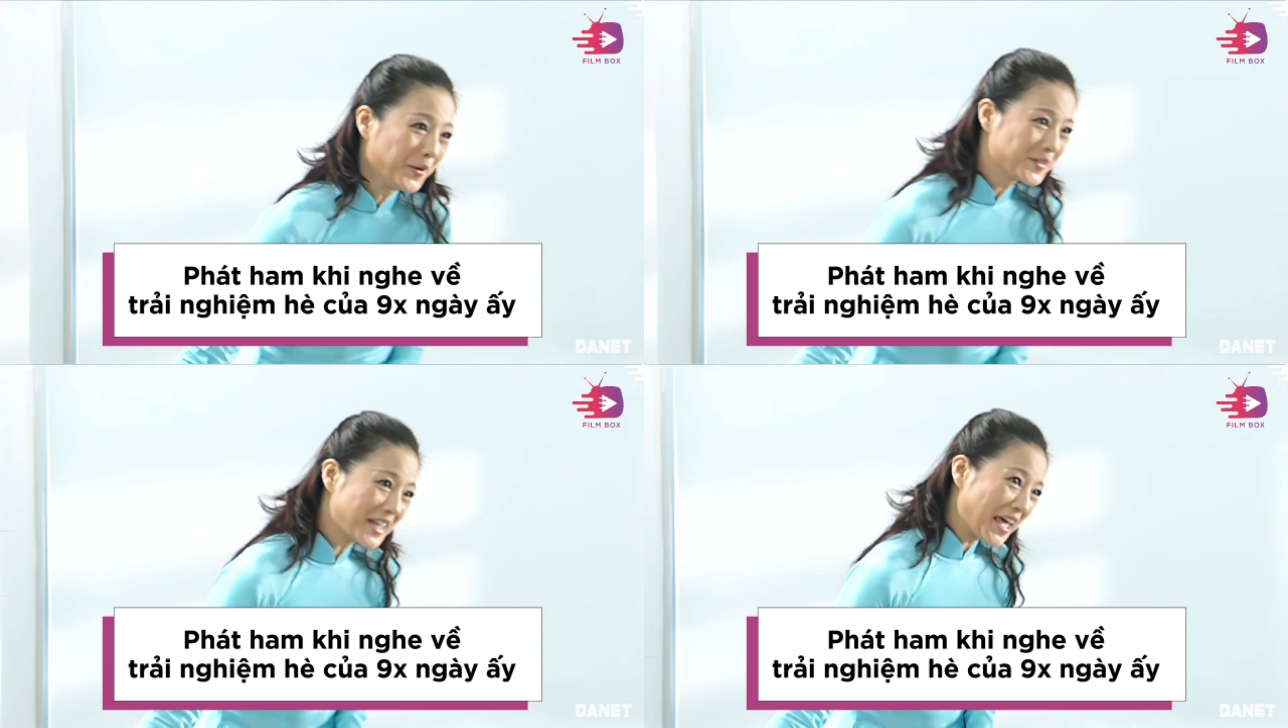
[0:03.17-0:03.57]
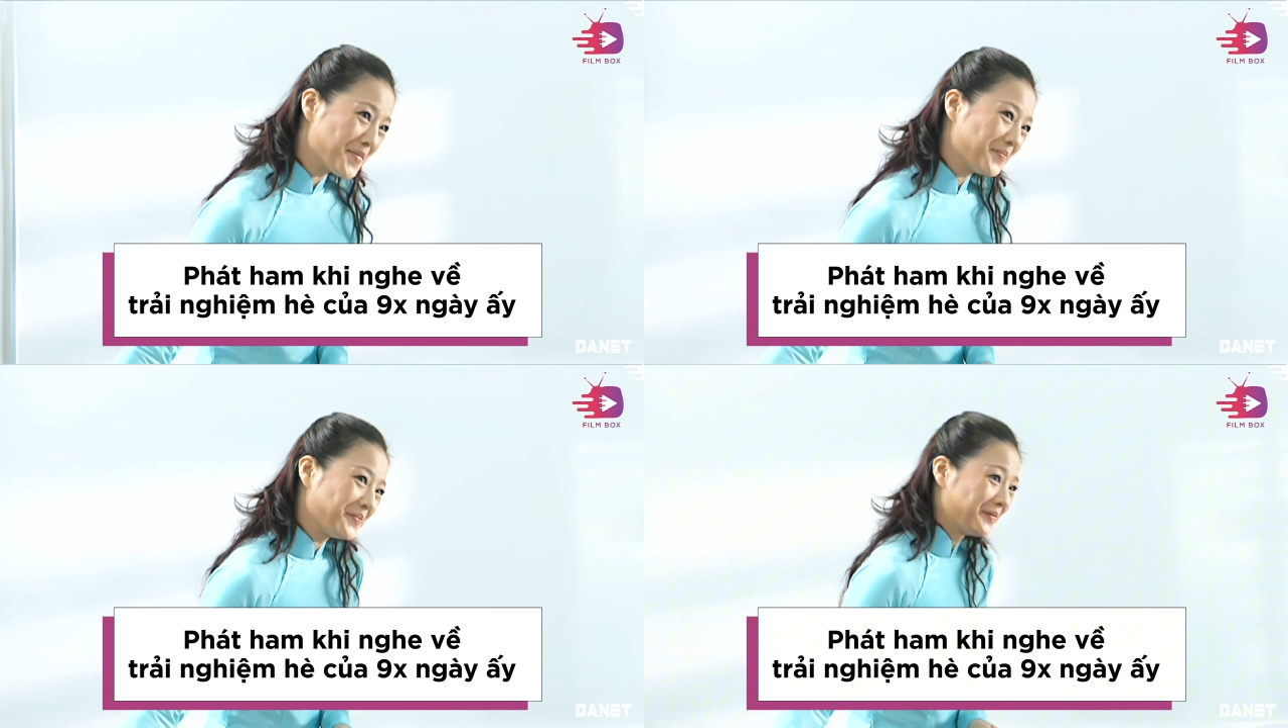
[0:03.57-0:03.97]
tìm hiểu
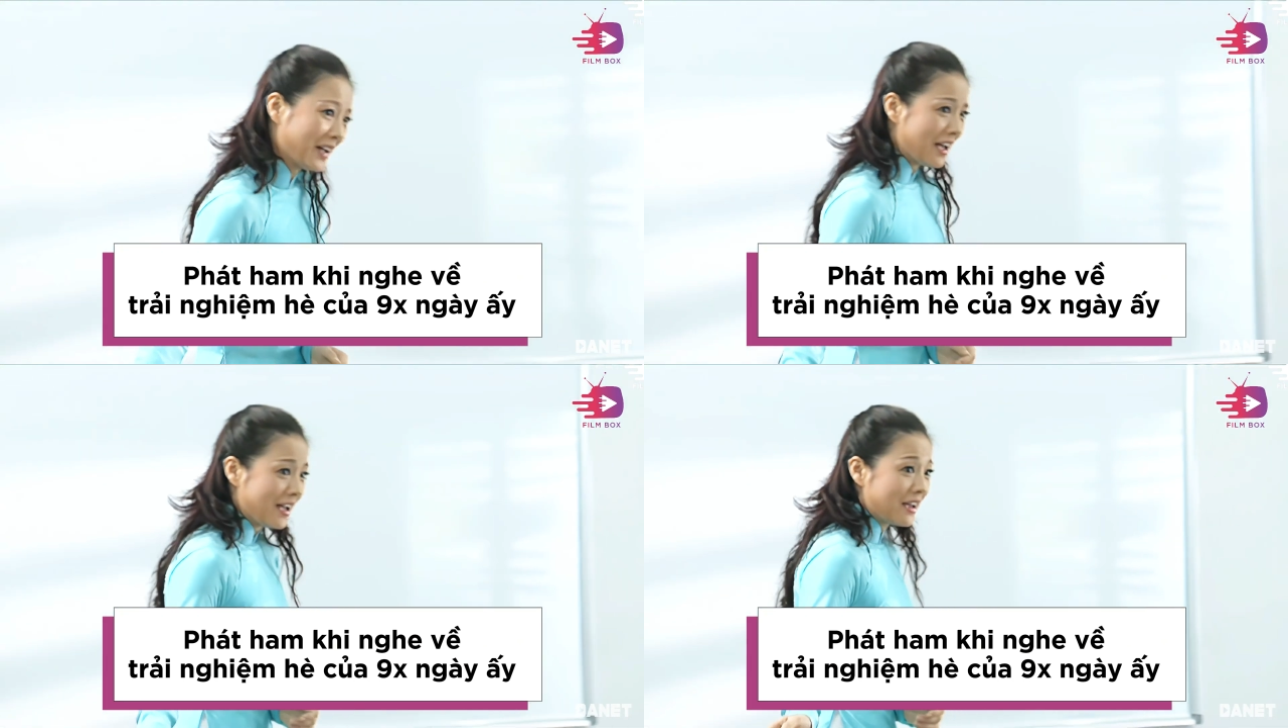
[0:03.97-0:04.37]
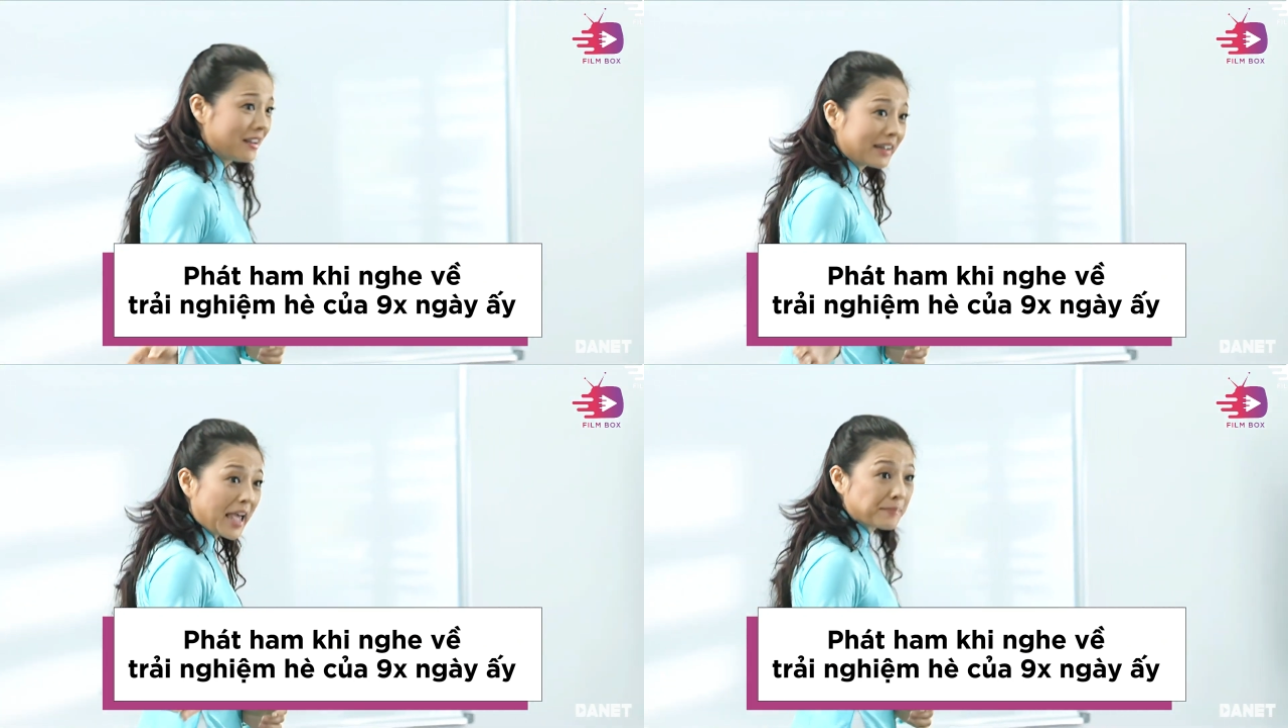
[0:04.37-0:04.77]
xem
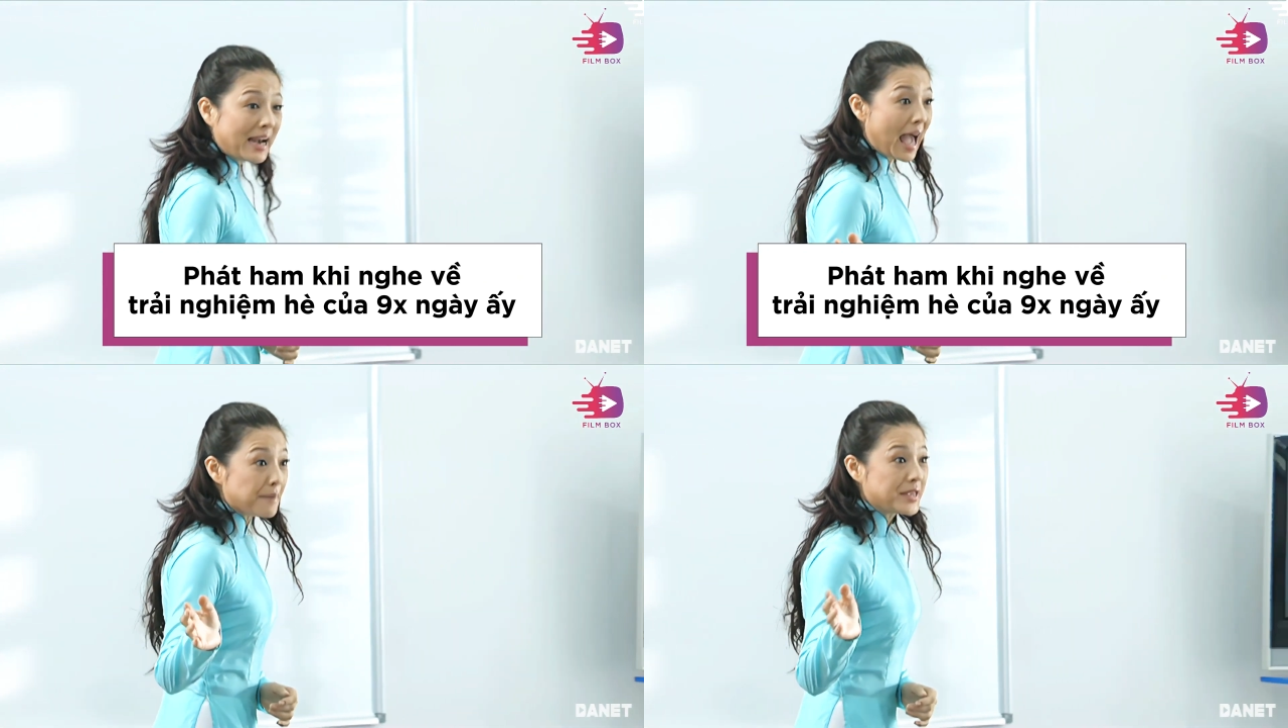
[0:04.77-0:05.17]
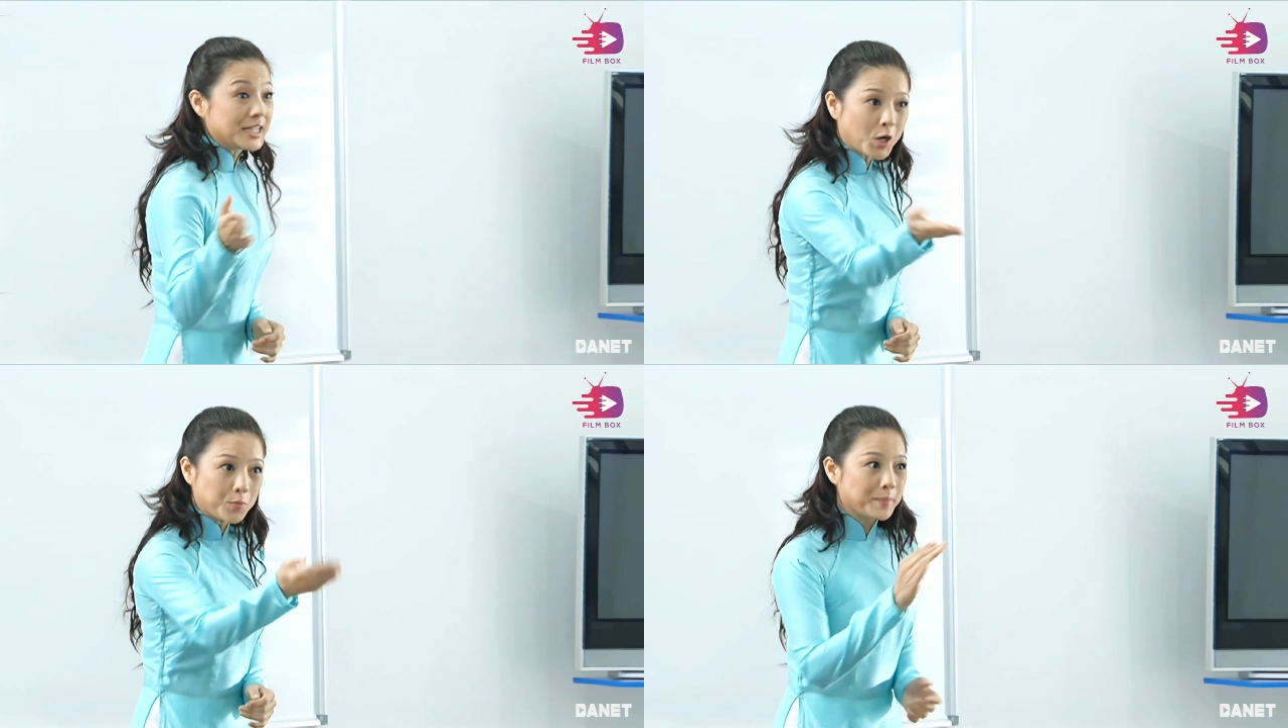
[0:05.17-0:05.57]
các em đã làm gì
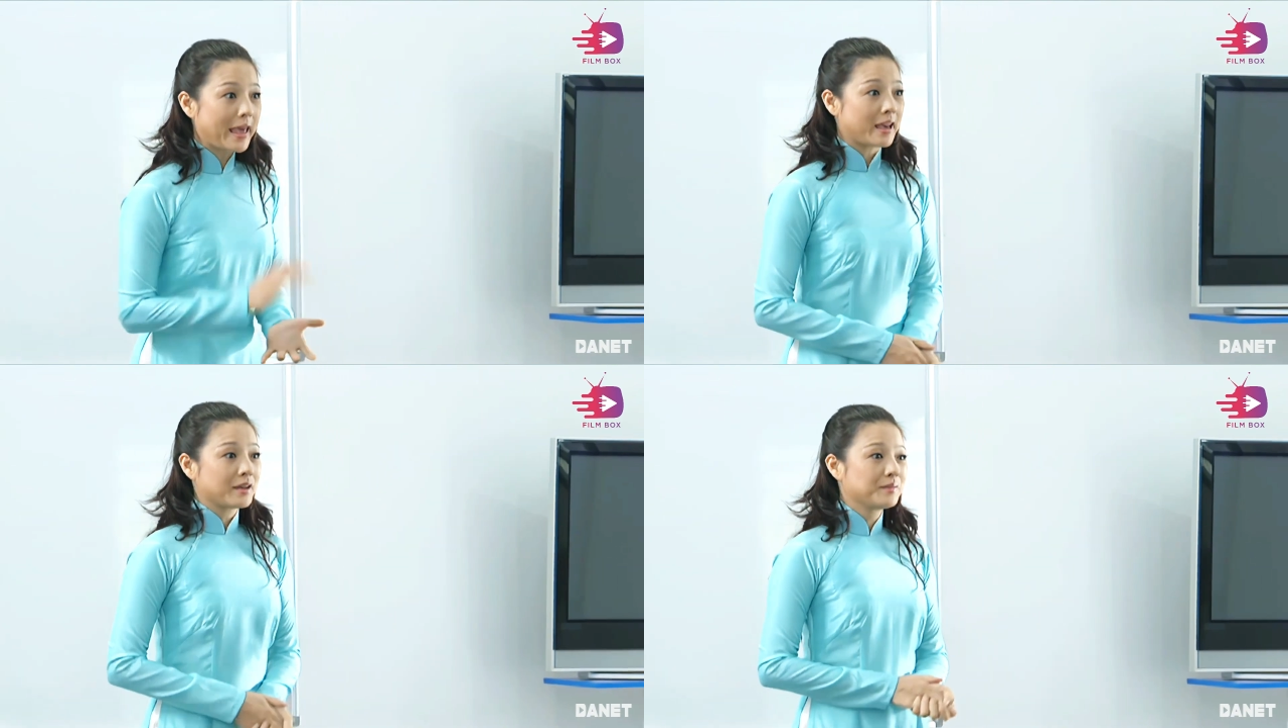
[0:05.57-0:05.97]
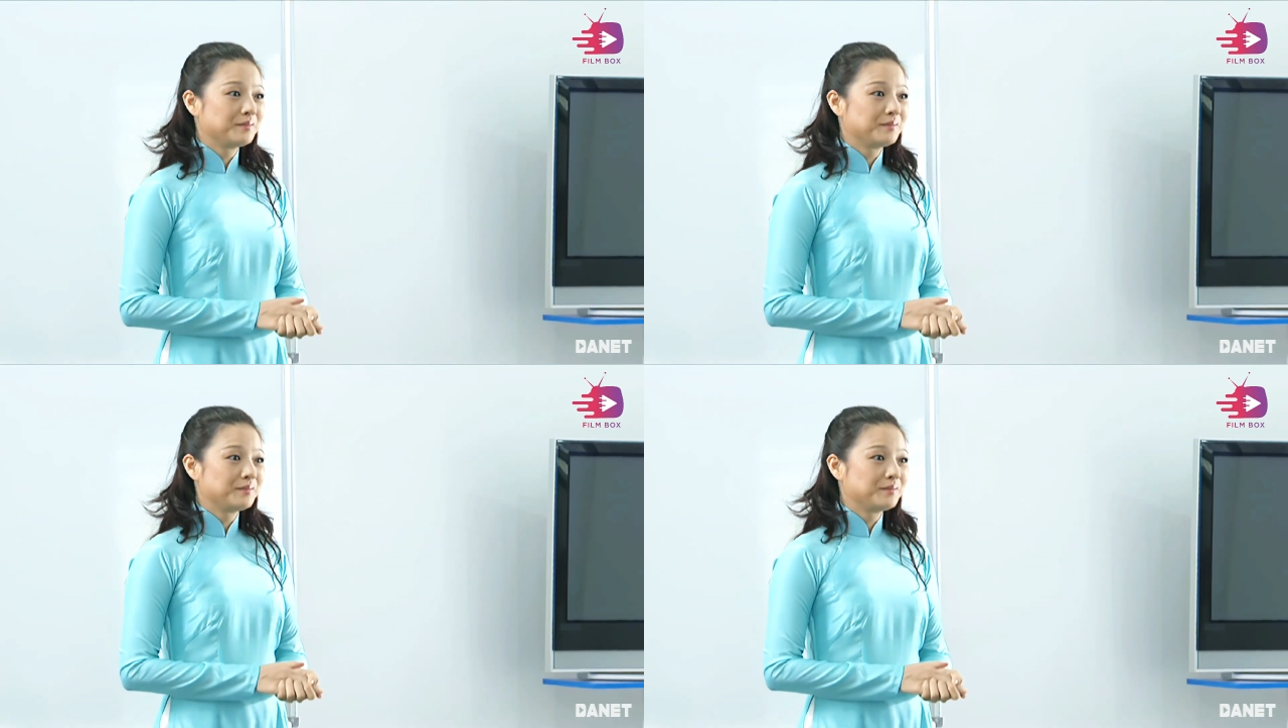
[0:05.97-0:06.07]
trong dịp hè.